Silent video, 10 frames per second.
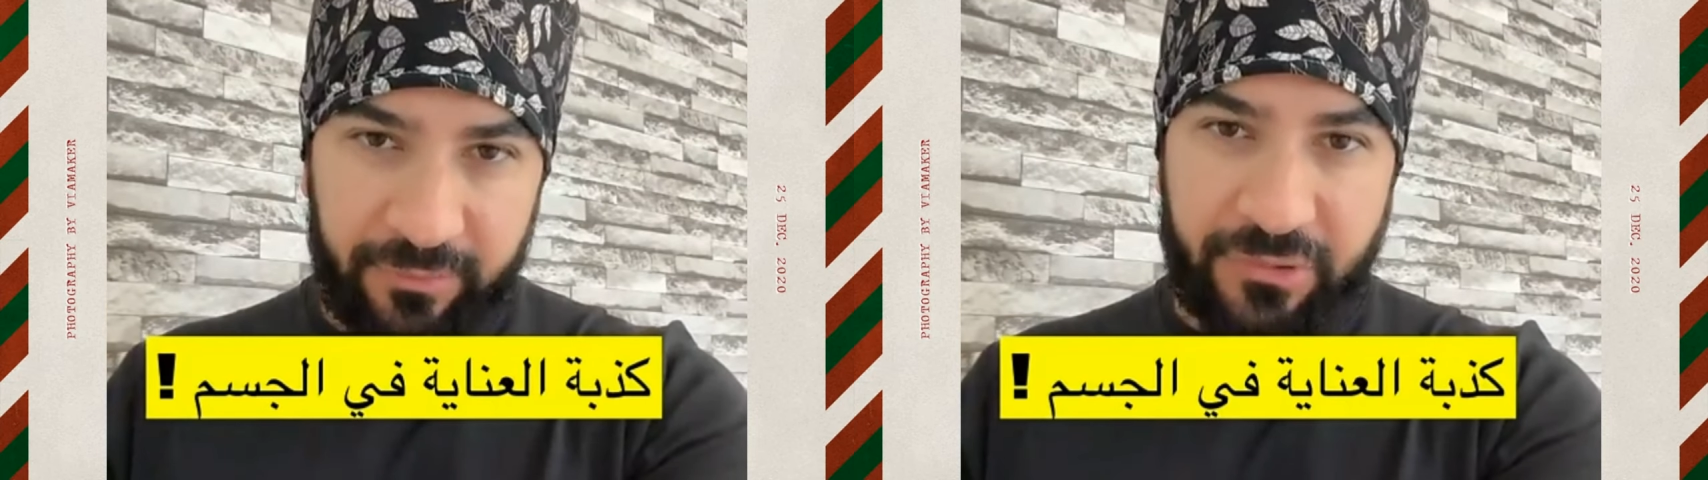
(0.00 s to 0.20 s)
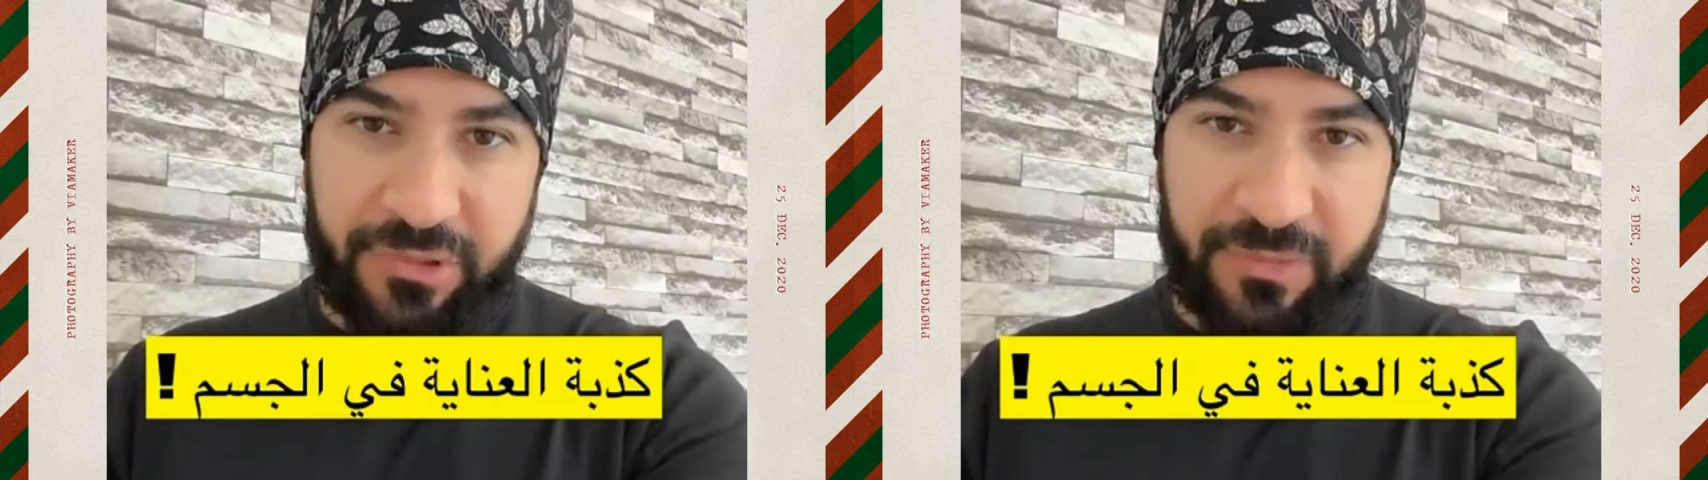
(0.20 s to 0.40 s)

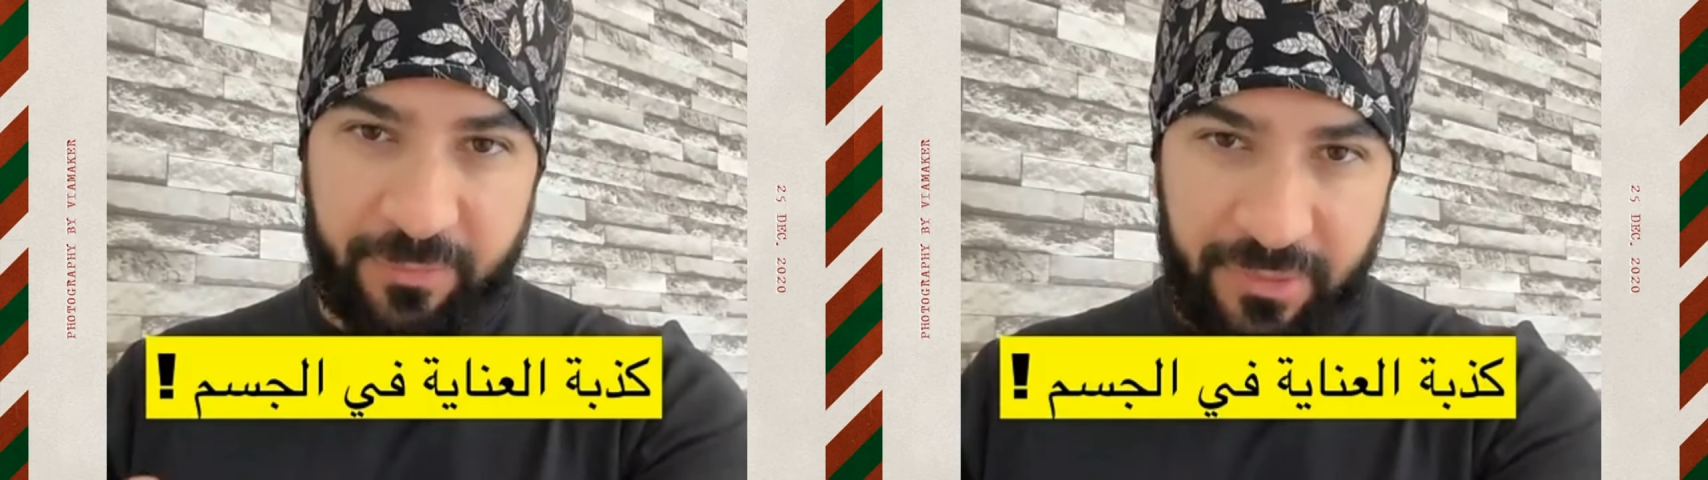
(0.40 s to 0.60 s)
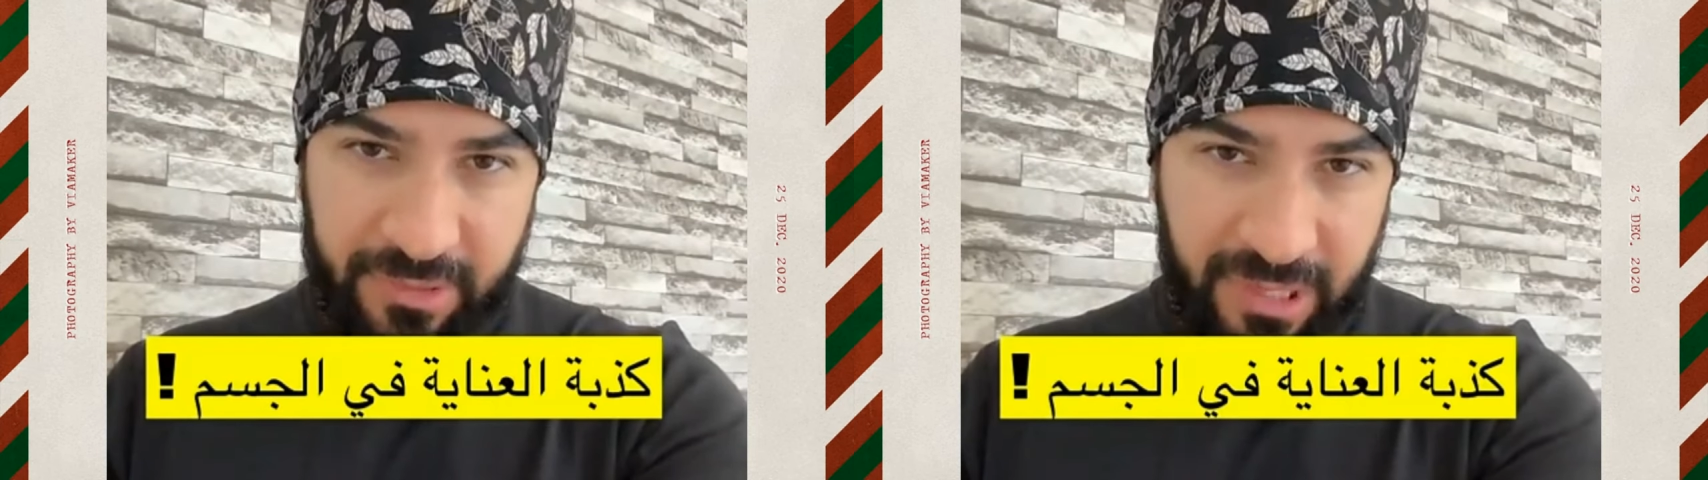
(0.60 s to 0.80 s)

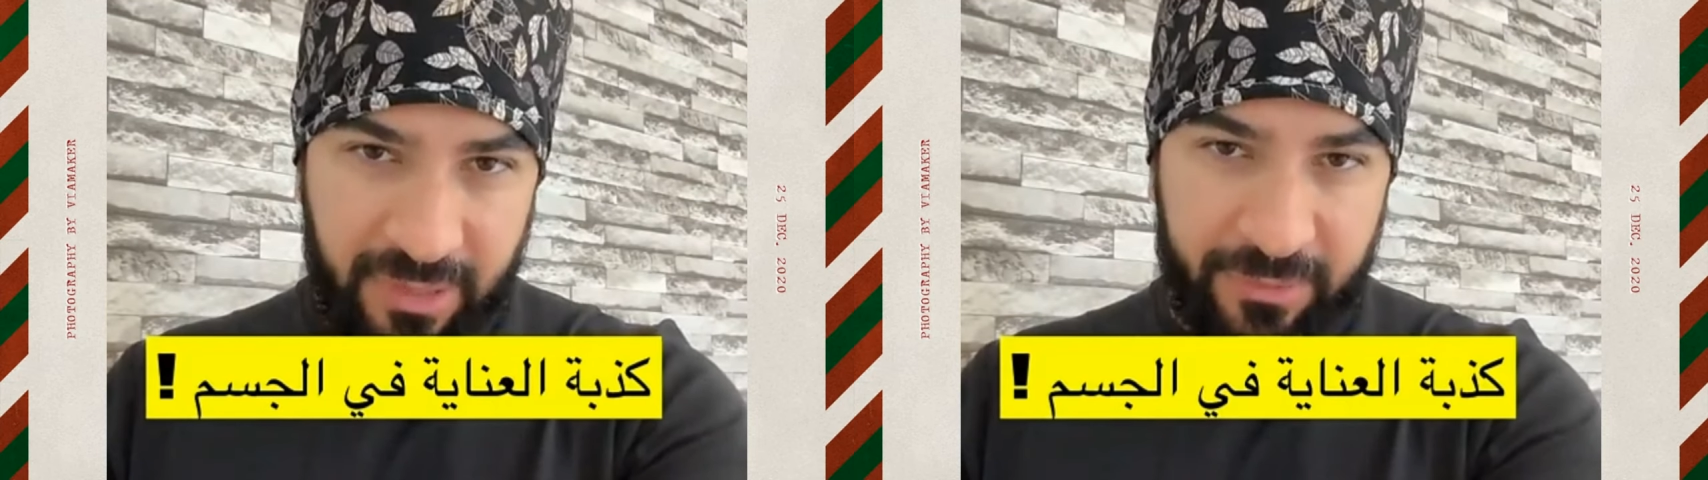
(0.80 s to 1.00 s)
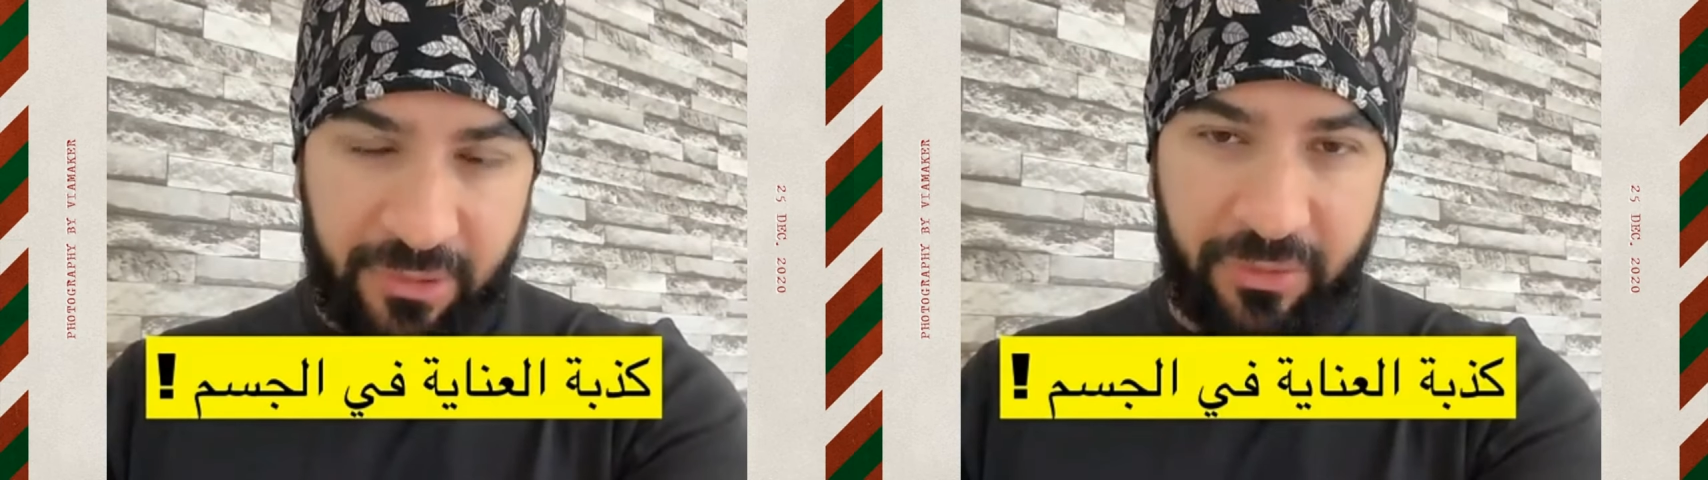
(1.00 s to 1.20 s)
الجسم بالكامل